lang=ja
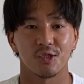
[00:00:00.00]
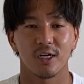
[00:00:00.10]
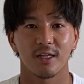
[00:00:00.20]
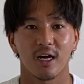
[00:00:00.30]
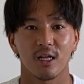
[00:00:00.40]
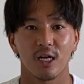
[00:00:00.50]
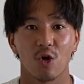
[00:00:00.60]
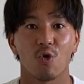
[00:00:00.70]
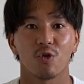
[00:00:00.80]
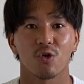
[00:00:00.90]
それがなかな
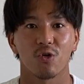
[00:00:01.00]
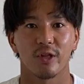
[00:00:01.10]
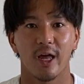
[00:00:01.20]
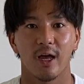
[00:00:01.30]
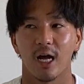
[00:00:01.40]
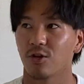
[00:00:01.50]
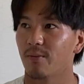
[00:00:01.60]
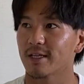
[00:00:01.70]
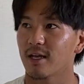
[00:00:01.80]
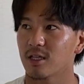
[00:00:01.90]
か好評で、あの
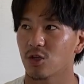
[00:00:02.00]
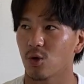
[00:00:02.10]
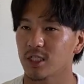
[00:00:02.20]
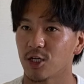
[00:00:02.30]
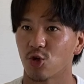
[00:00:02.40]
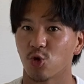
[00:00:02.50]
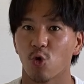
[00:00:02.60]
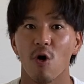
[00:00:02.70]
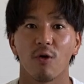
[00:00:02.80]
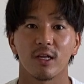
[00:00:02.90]
またやってほしいという
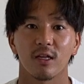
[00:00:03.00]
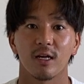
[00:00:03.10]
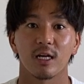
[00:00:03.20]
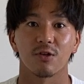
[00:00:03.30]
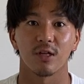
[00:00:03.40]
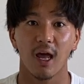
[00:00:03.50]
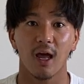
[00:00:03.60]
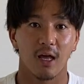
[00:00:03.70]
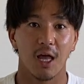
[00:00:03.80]
声をいただいたので、